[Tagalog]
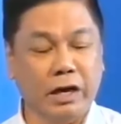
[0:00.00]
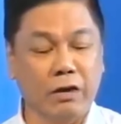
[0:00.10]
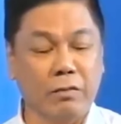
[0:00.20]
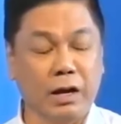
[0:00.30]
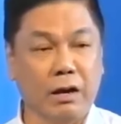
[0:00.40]

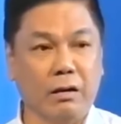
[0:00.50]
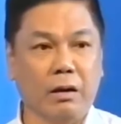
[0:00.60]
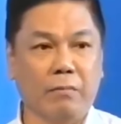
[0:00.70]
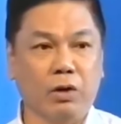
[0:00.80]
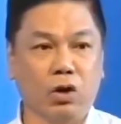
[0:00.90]
Kaya yung
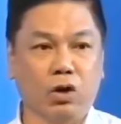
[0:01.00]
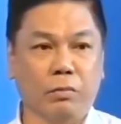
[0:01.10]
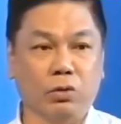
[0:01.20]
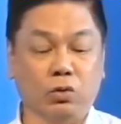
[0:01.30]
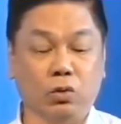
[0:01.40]
mga mano,
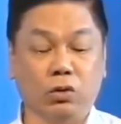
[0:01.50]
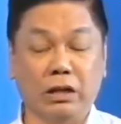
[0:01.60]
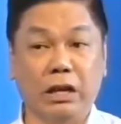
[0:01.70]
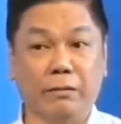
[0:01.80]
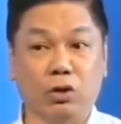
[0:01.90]

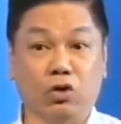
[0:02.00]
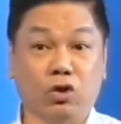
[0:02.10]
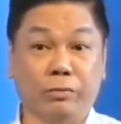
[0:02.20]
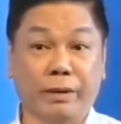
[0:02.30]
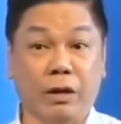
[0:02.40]
matutulog na lang,
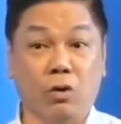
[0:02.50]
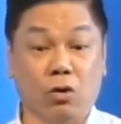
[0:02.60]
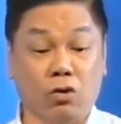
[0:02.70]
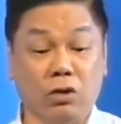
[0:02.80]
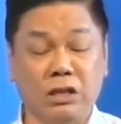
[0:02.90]
manonood pa ng
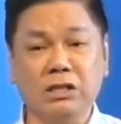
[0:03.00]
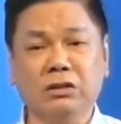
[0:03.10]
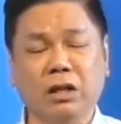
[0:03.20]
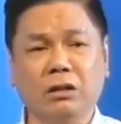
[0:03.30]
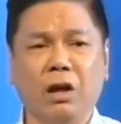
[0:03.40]
horror,
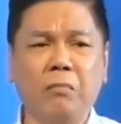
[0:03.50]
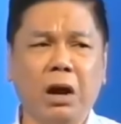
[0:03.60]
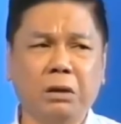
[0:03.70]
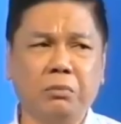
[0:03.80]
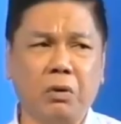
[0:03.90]
tapos nagtataka,
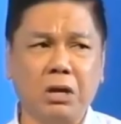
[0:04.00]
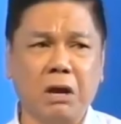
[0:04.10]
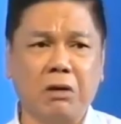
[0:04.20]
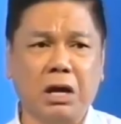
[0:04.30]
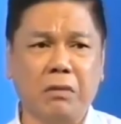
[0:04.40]
bakit po
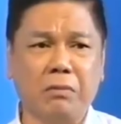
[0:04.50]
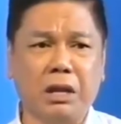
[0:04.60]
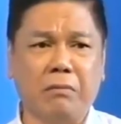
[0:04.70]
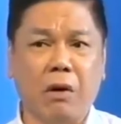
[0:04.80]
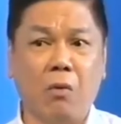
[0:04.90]
kaya ako laging
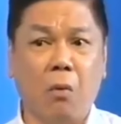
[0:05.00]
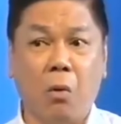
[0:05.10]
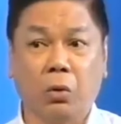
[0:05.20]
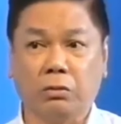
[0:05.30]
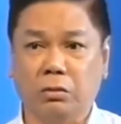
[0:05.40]

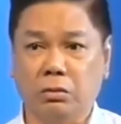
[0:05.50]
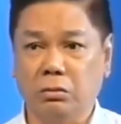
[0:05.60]
binabangungot?